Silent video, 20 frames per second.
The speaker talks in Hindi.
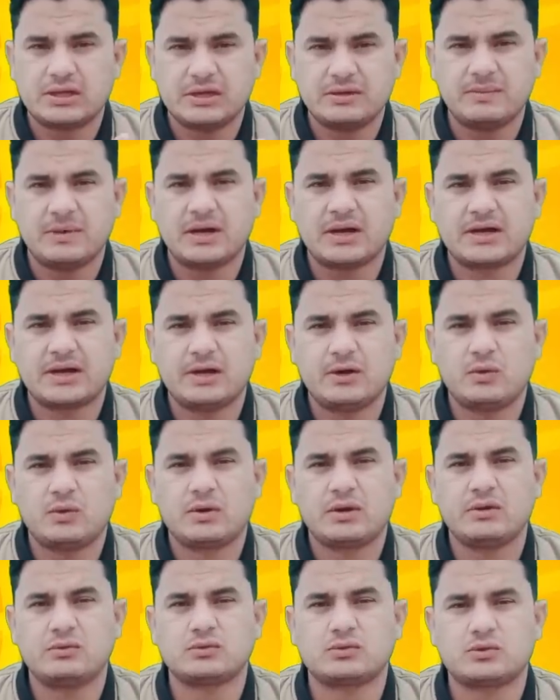दिमाग के
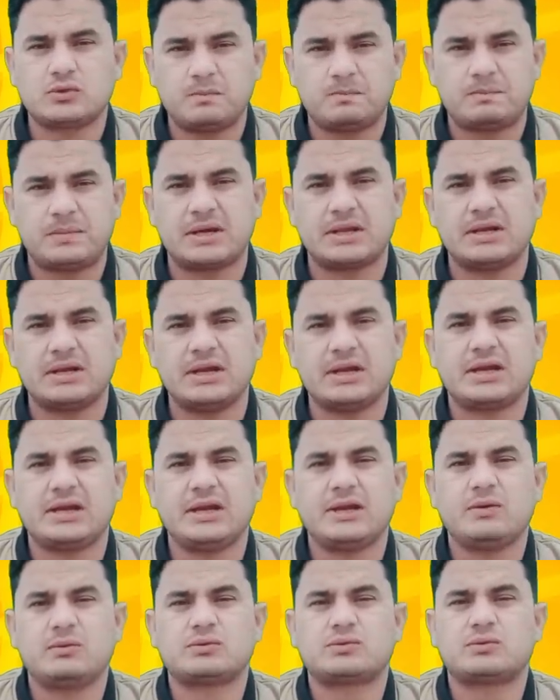लोग हैं उसको पढ़ने
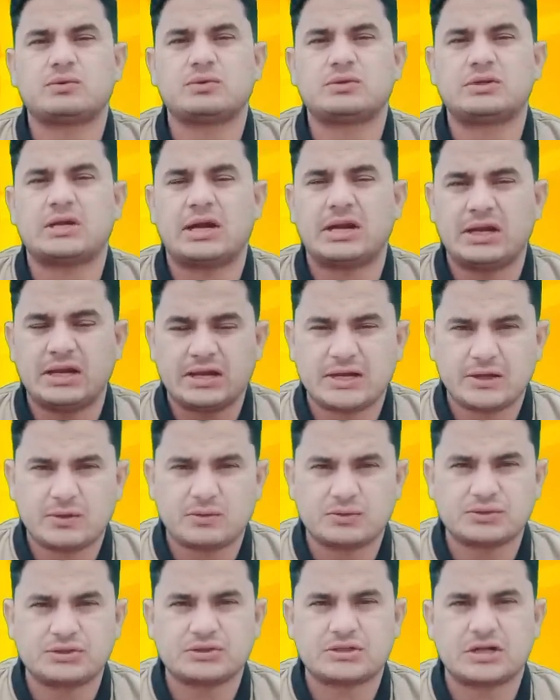की उसको जानने की
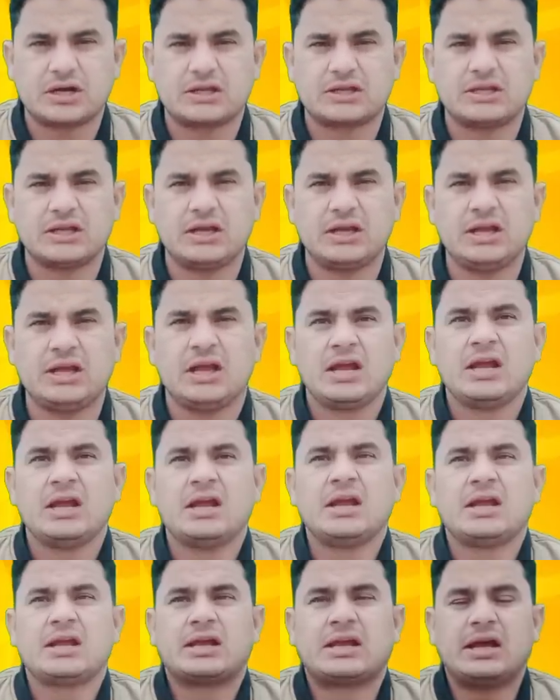कोशिश करते हैं
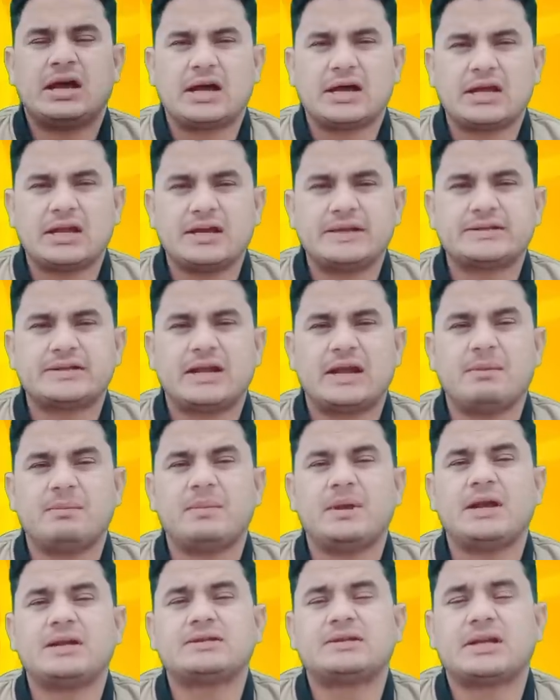कि आखिर इस्लाम
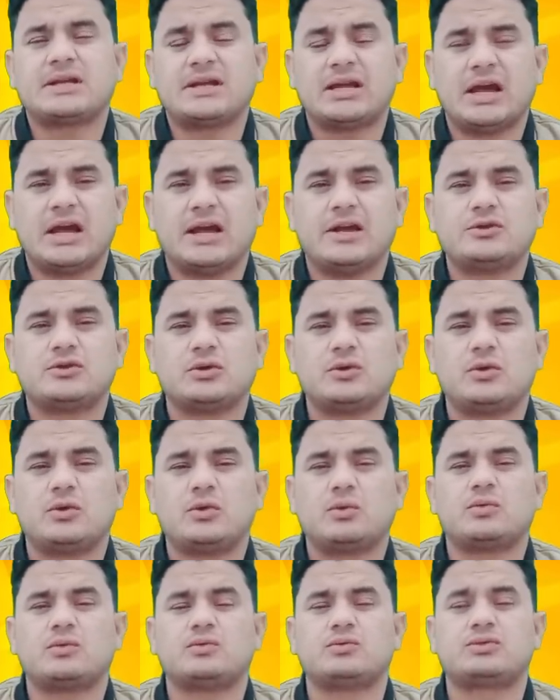में ऐसा क्या है जो
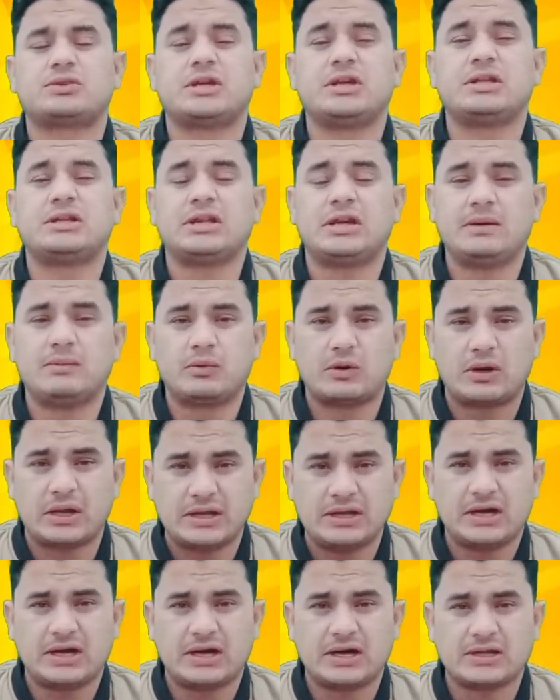लोग उसकी इतनी
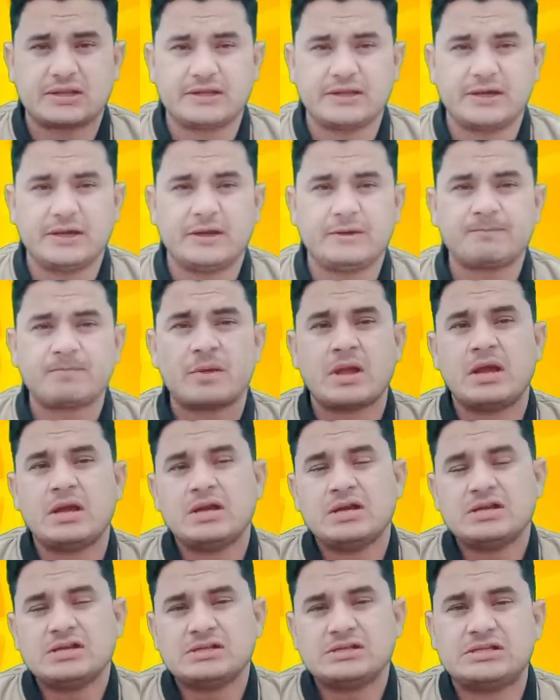बुराइयाँ करते हैं
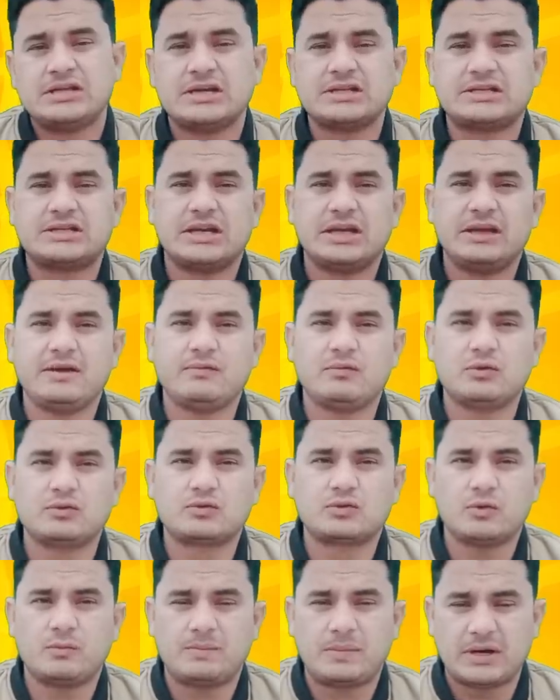जैसे ही वो
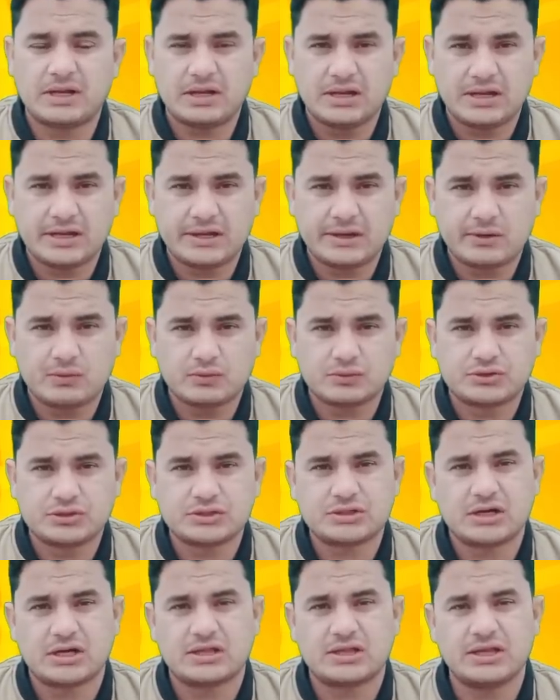उसको पढ़ने की कोशिश
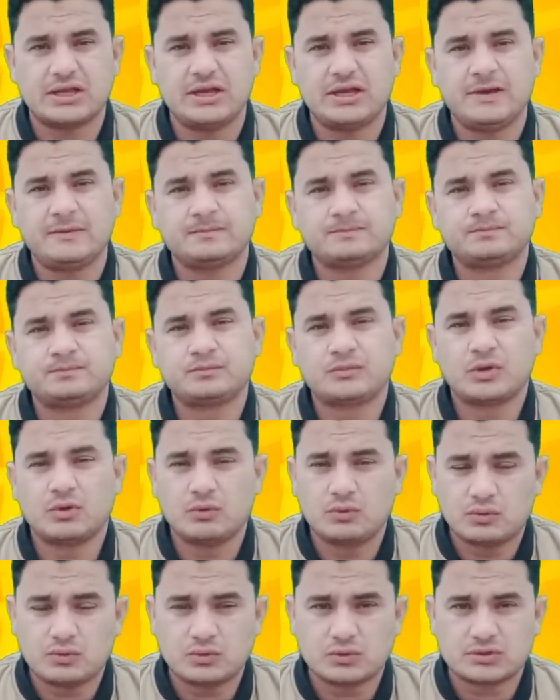करते हैं
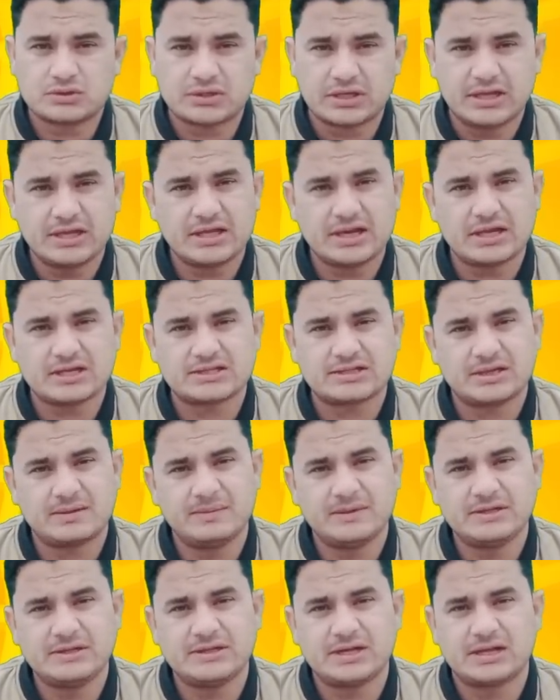उनको सही रास्ता
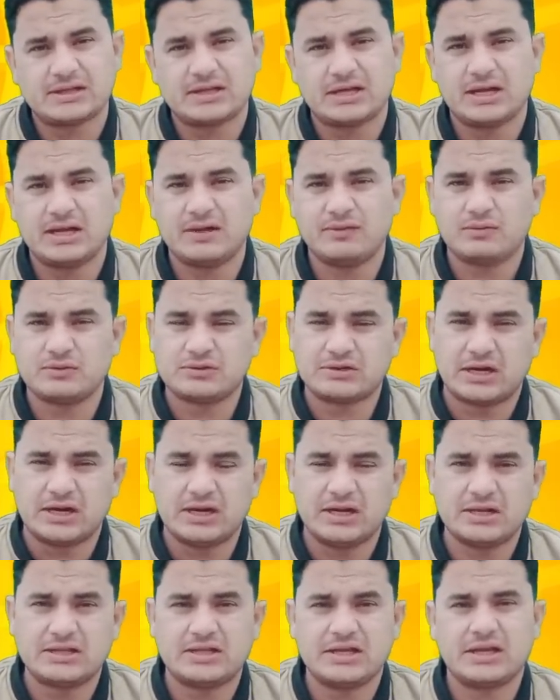मिल जाता है वो
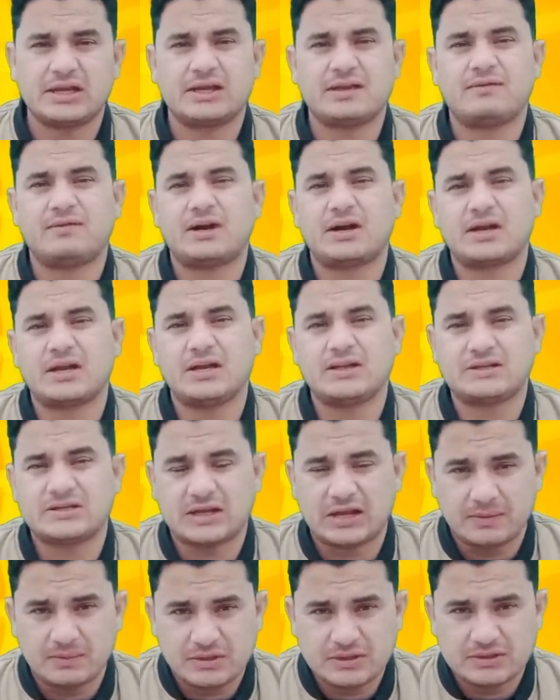जान लेते हैं कि वाकई
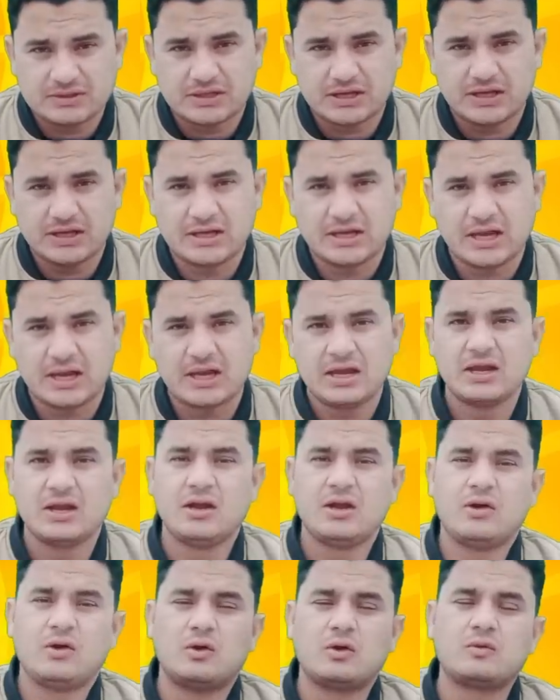इस्लाम ही सही है
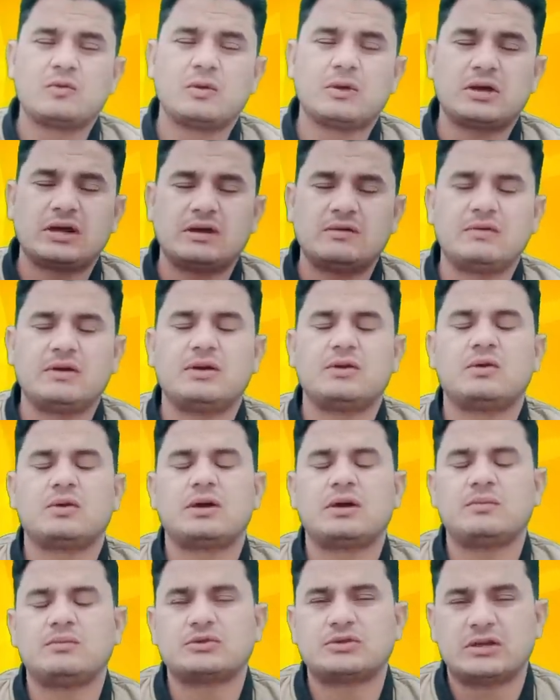और वो कन्वर्ट
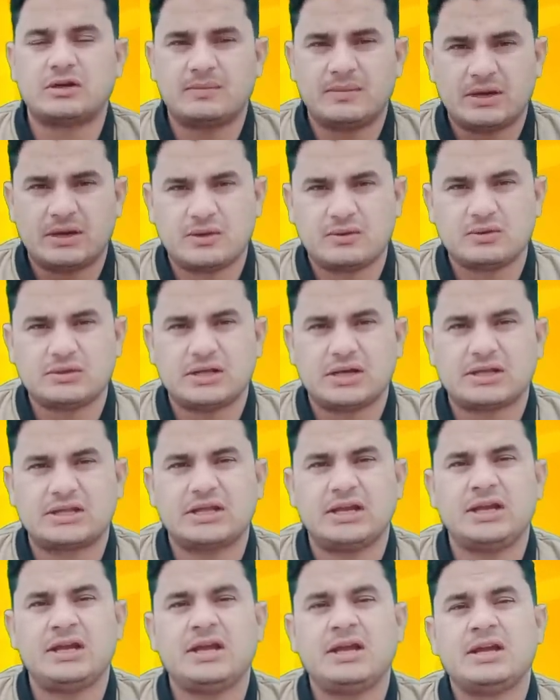होकर मुसलमान हो जाते
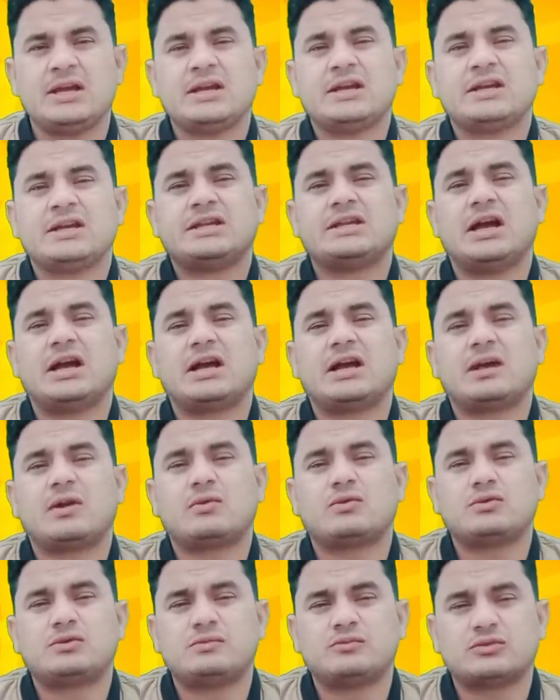हैं या अगर
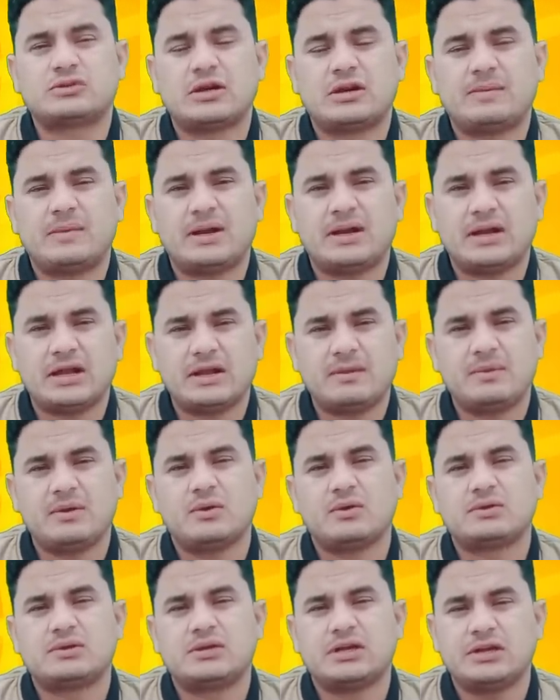कुछ मुसलमान नहीं भी
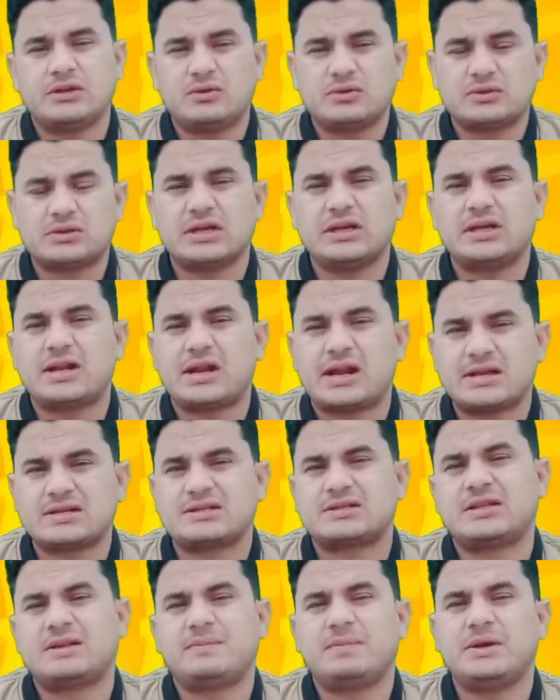होते हैं तो सही
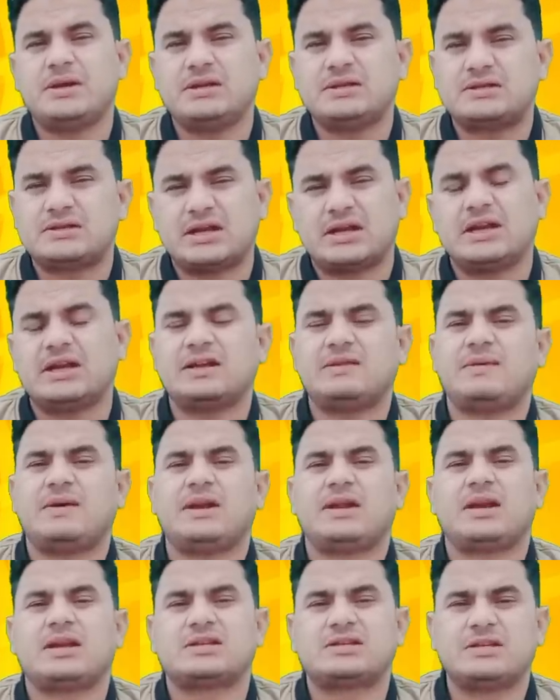रास्ते पे इंसानियत
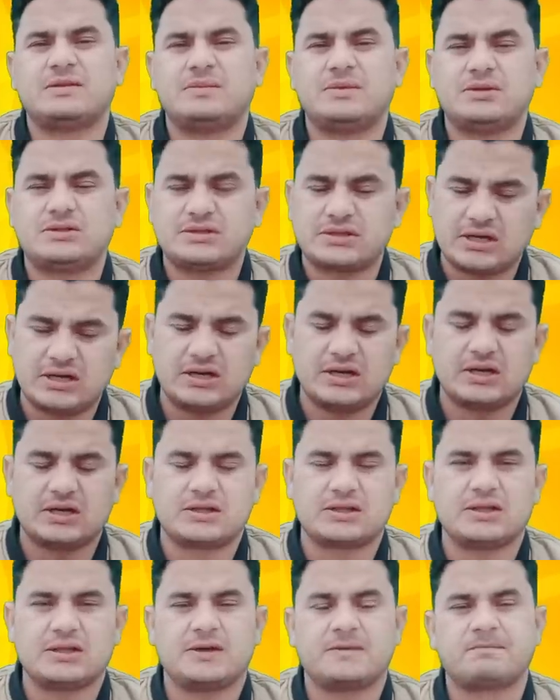वाले रास्ते पे चलने
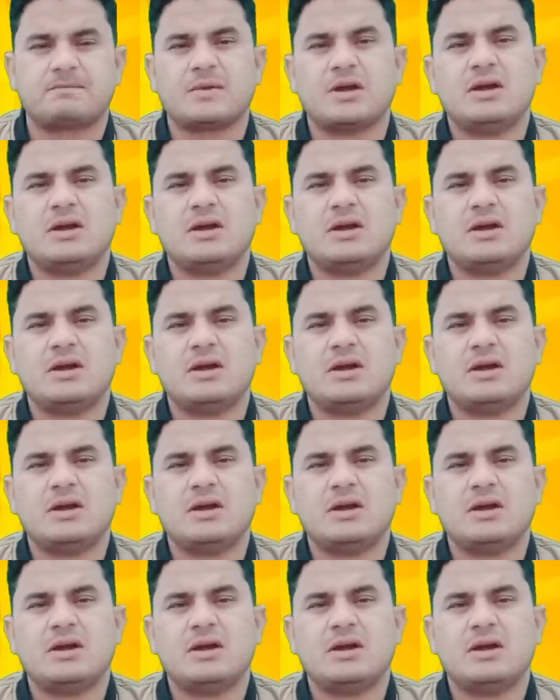लगते हैं